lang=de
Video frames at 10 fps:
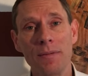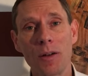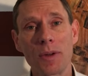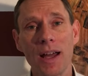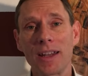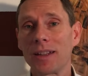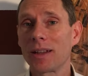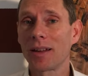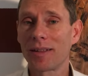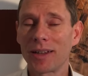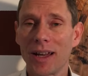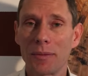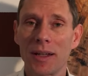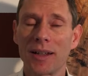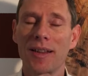Warum kann ich das? Ich
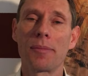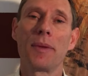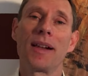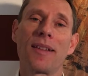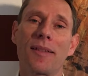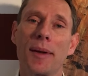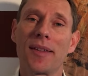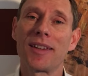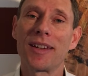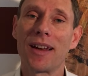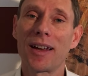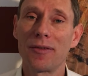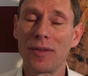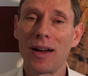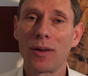habe mehr als 20 Jahre
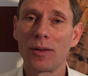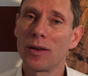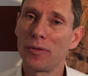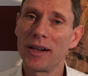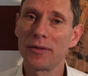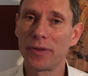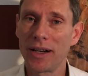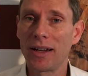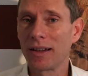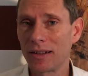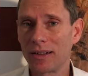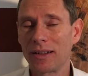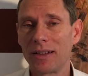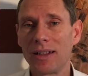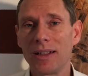Erfahrung auf allen Feldern,
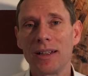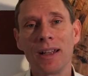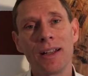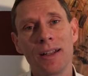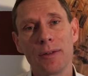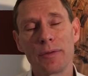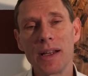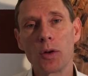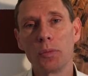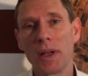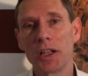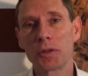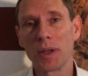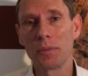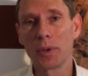die viel Good
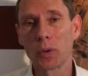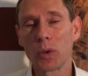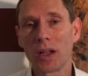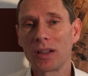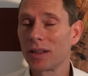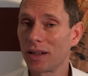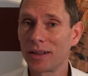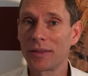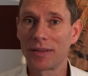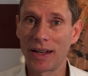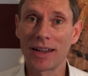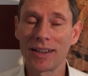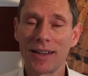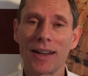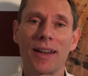Management berührt. Ich hatte lange
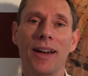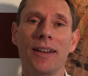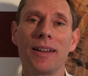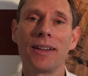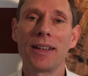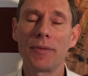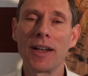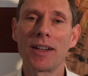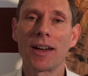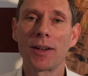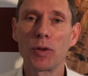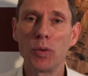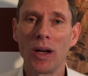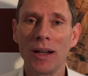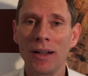Jahre eine
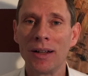Eventagentur,